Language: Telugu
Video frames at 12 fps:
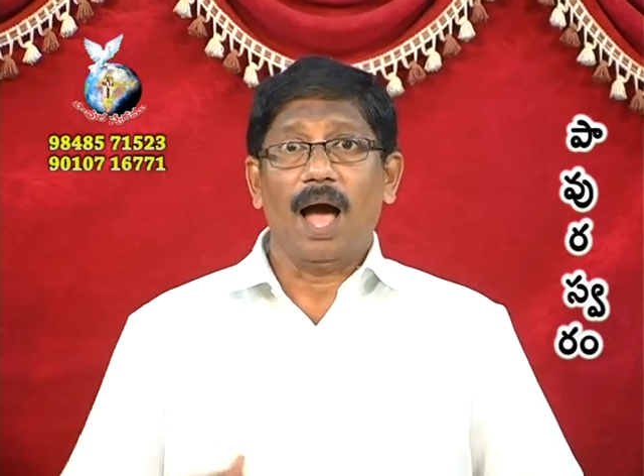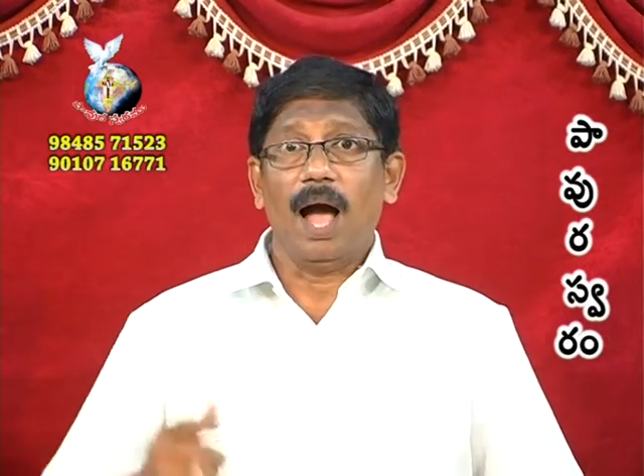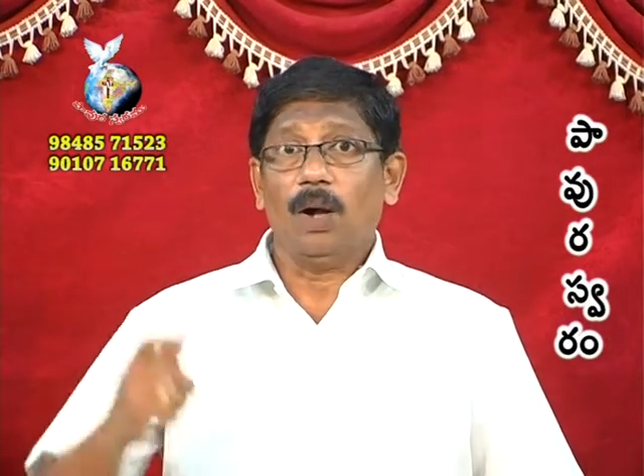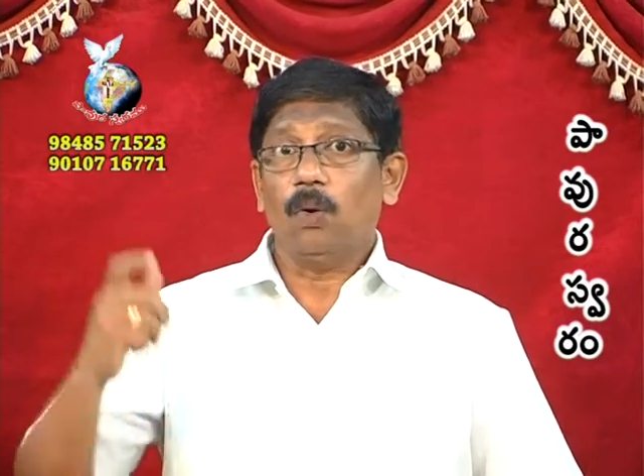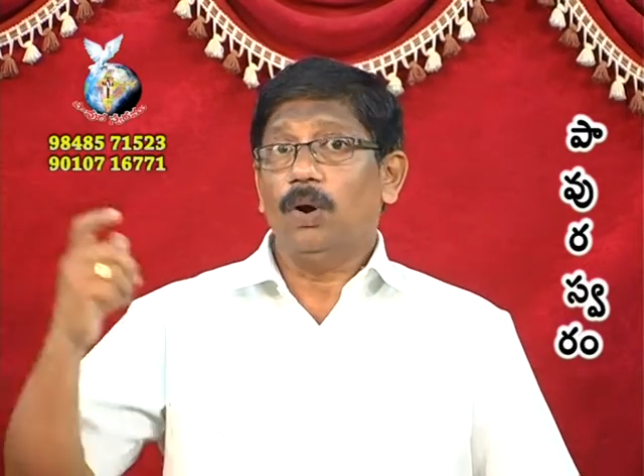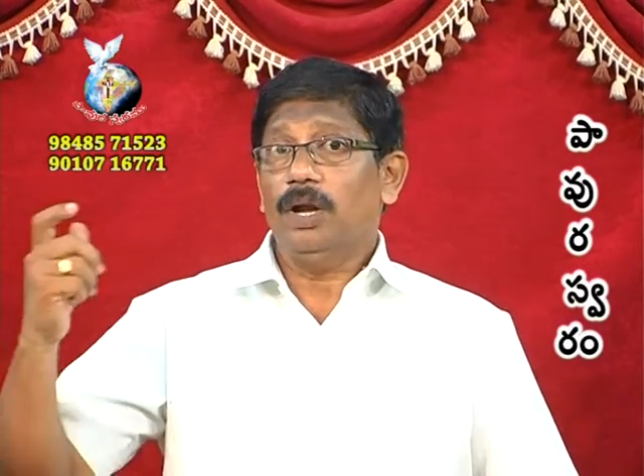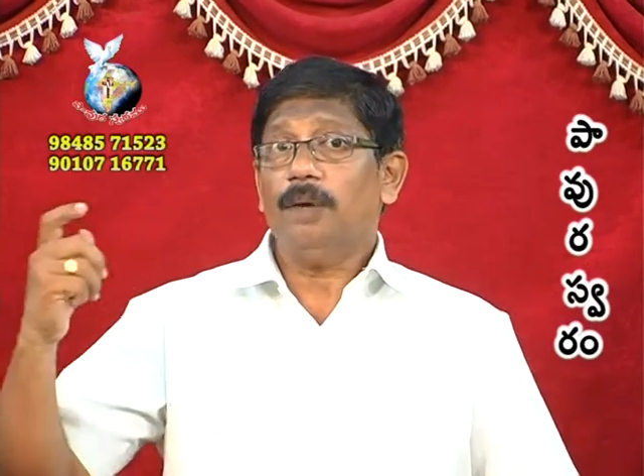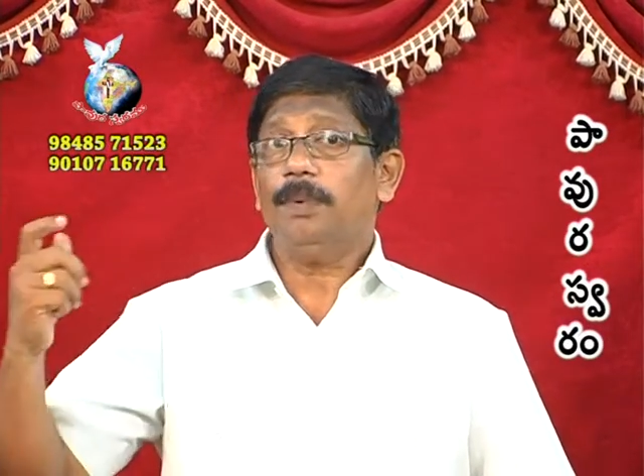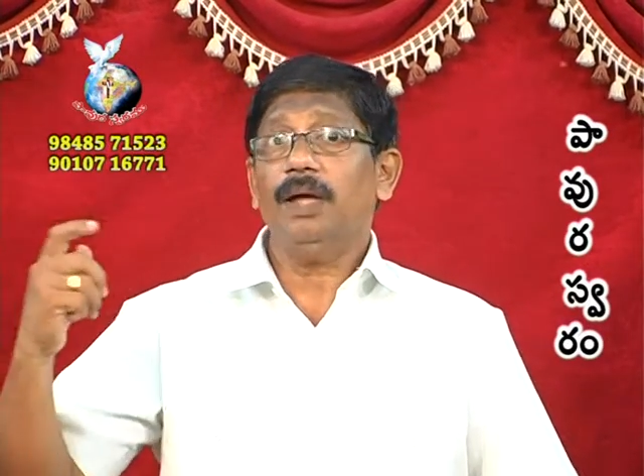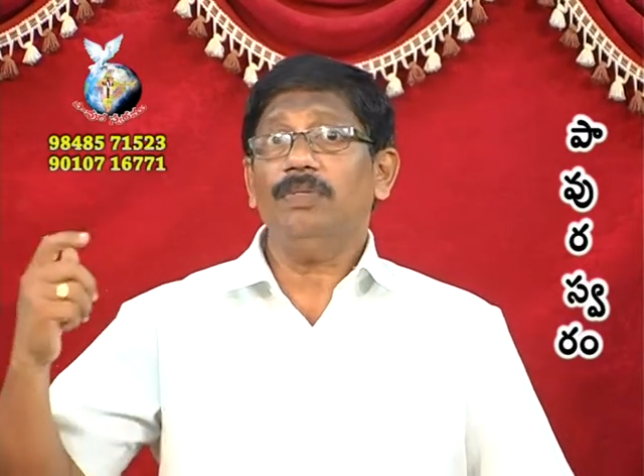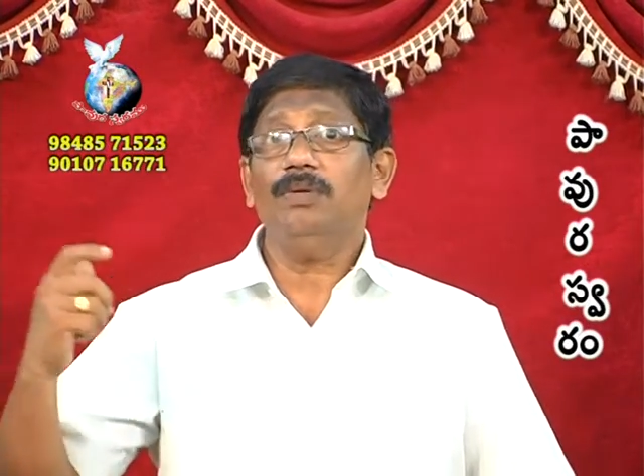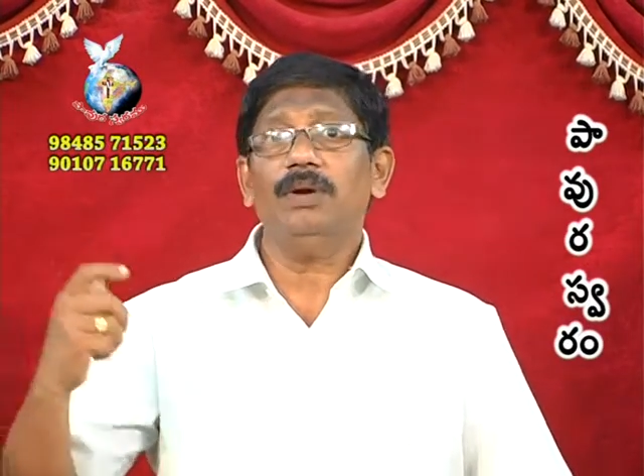ఆ కొండ
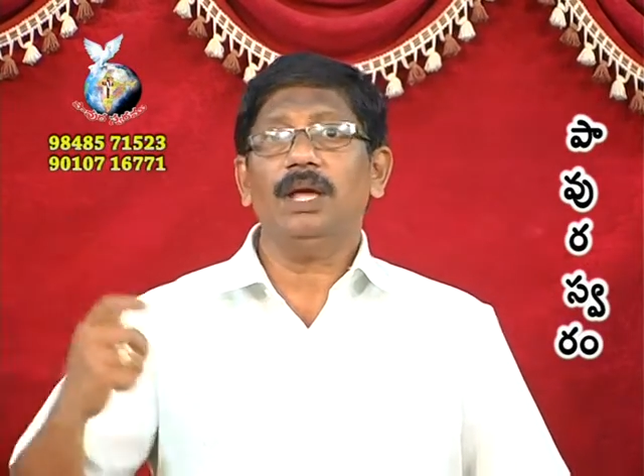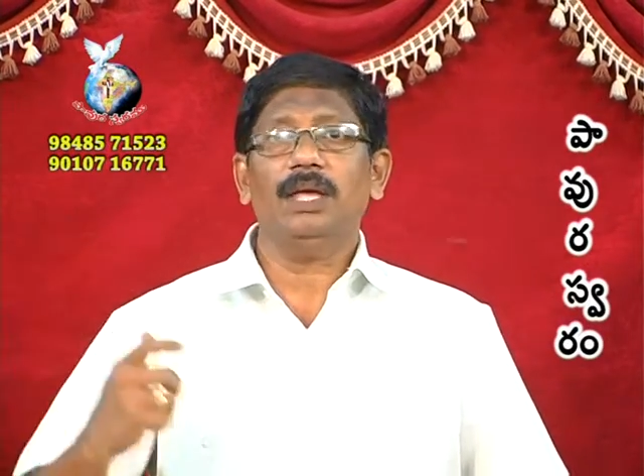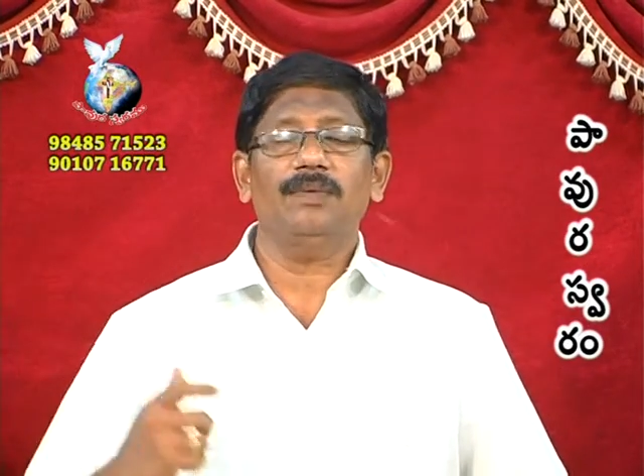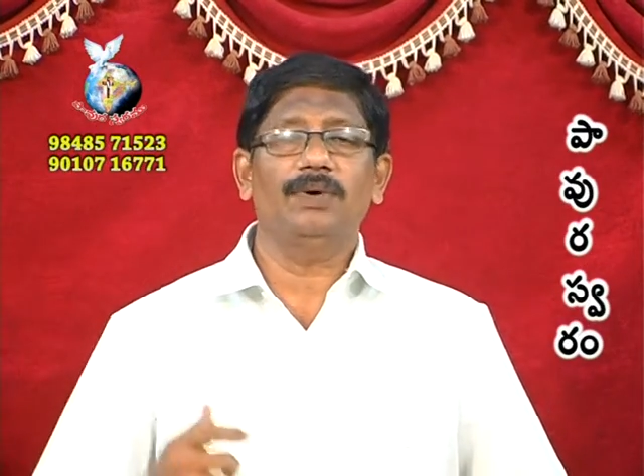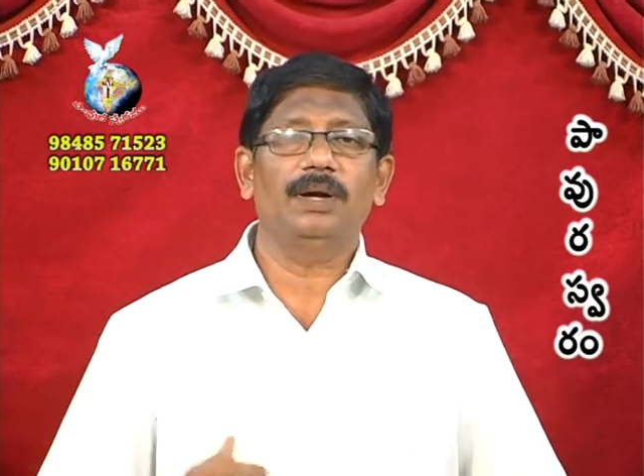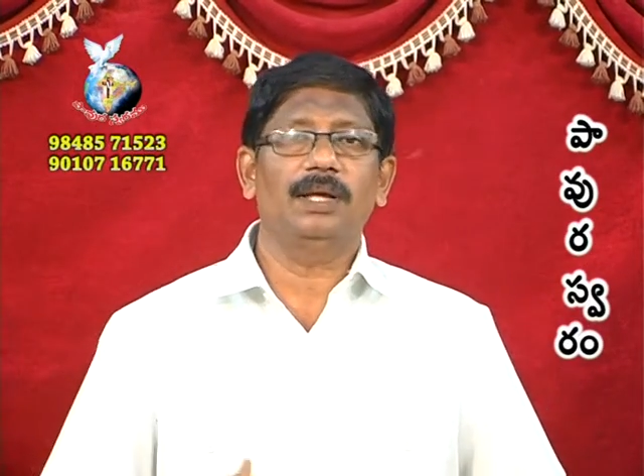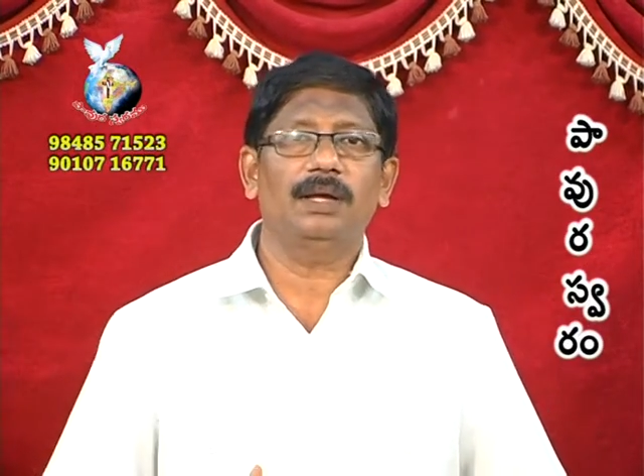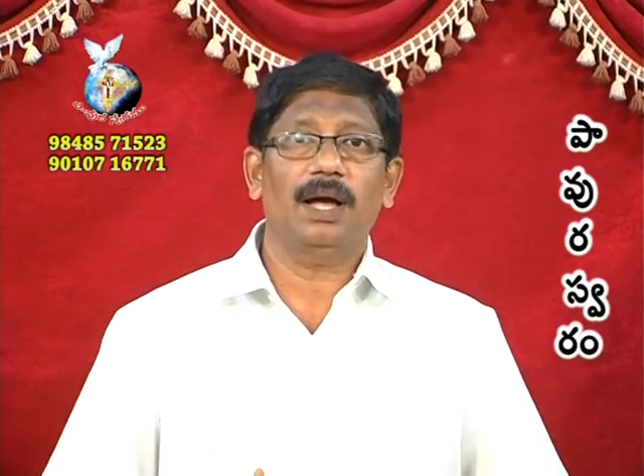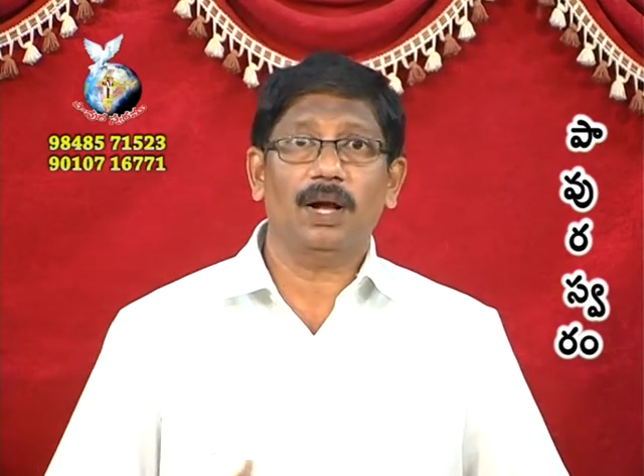ప్రాంతం నాకు ఇవ్వండి